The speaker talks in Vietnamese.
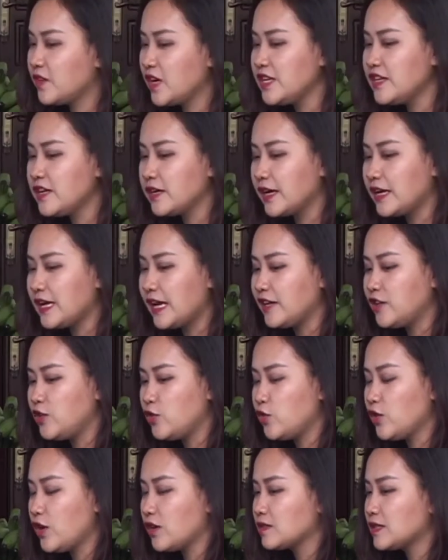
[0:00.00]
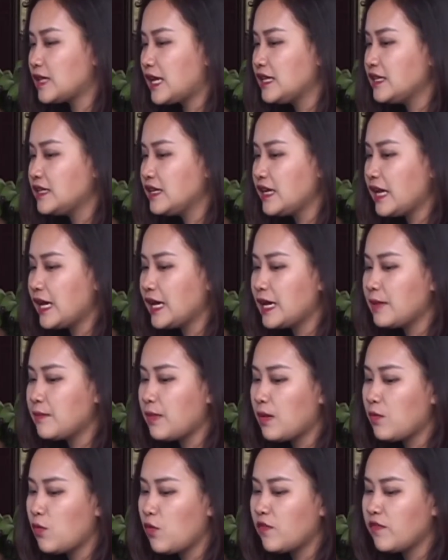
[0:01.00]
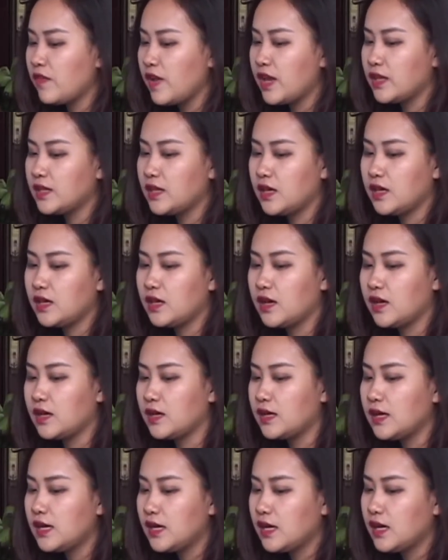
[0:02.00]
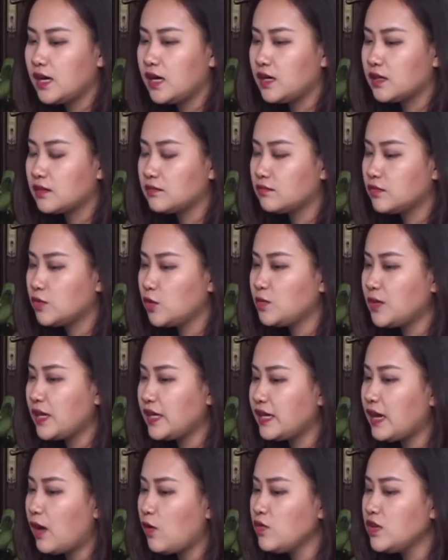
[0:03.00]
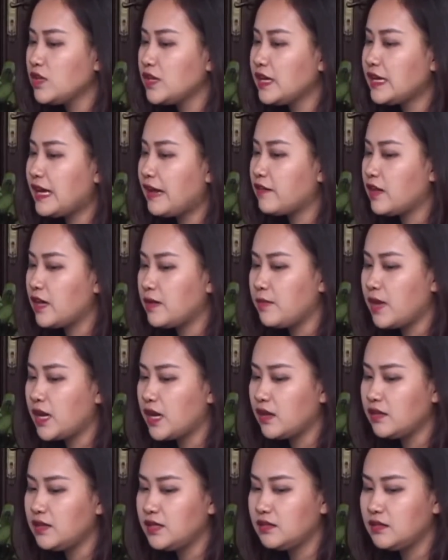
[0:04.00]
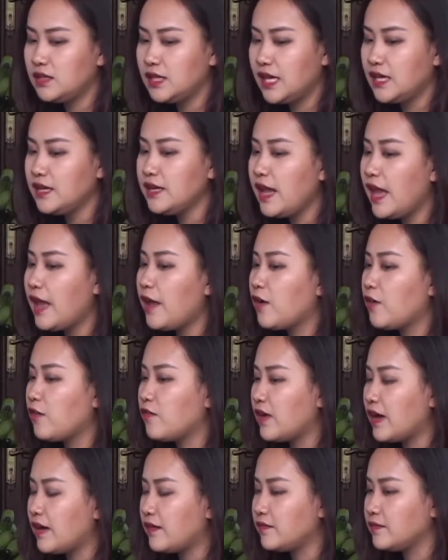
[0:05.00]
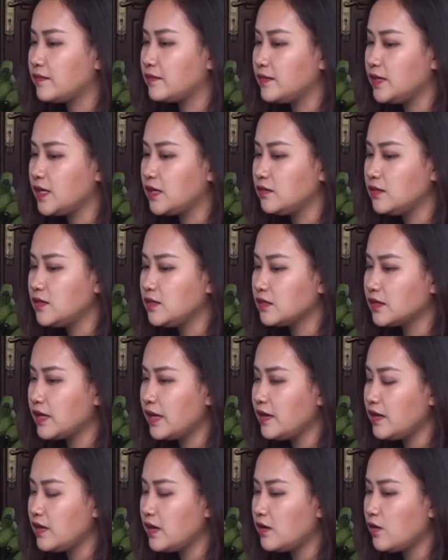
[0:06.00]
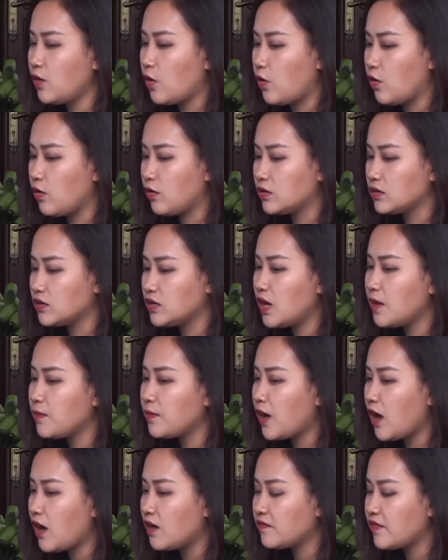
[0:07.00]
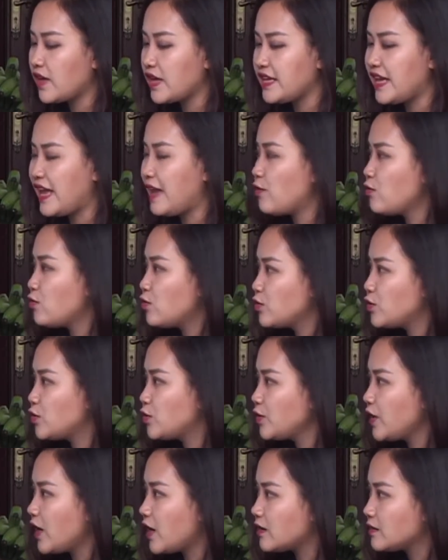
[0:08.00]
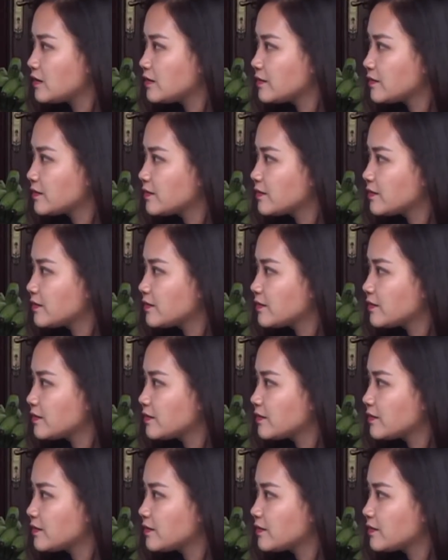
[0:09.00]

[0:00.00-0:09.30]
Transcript: Với những cái nải chuối còn xanh như thế này, khi mà mua về thì à, chúng ta giấu như thế nào để mà nó chín đều và giữ được cái độ thơm ngon và dẻo của chuối ạ?